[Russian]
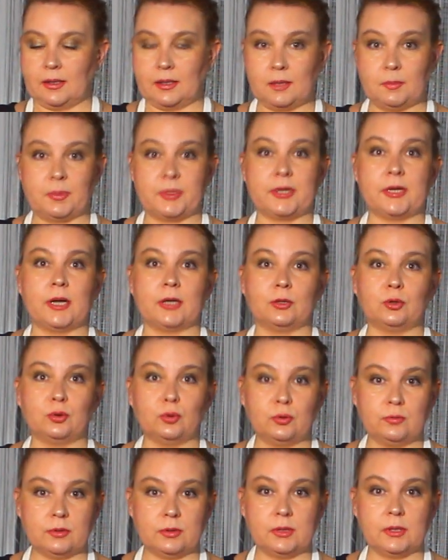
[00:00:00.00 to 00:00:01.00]
И
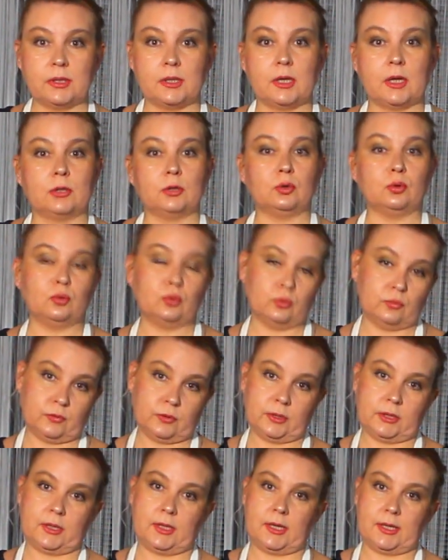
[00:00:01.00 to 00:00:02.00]
приготовила я
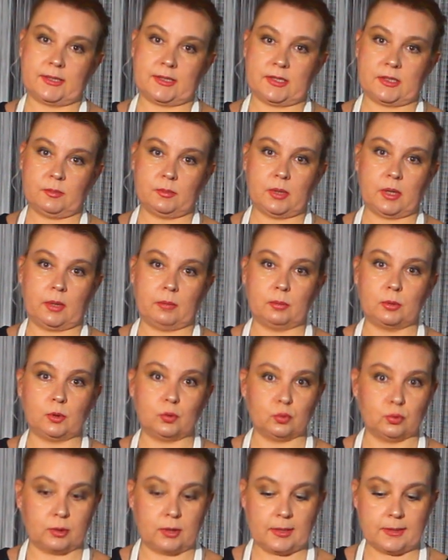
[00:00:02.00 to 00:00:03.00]
новые для себя
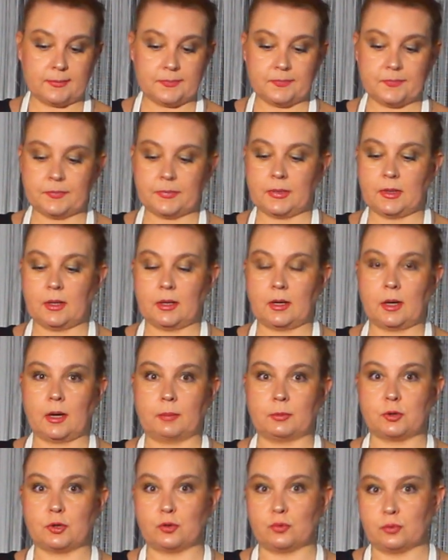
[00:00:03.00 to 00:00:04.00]
блюда –
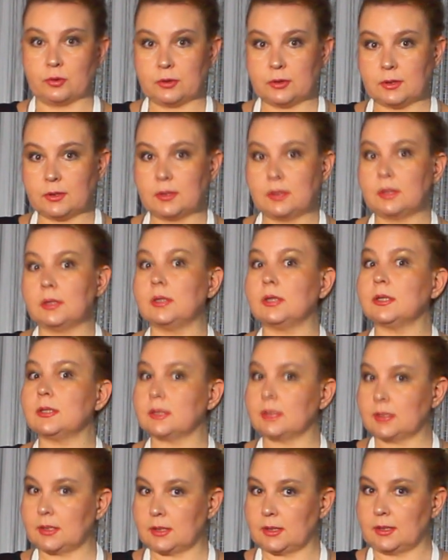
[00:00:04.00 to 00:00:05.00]
копченые
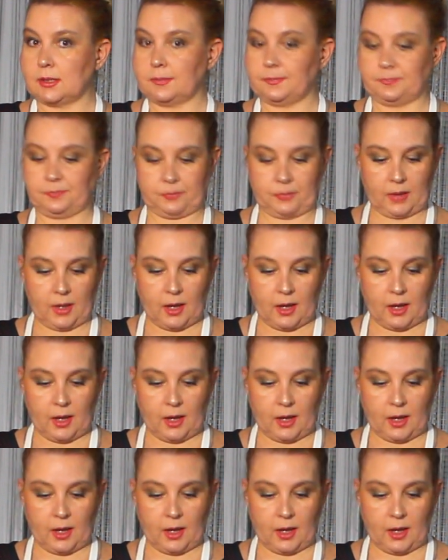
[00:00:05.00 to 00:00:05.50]
языки.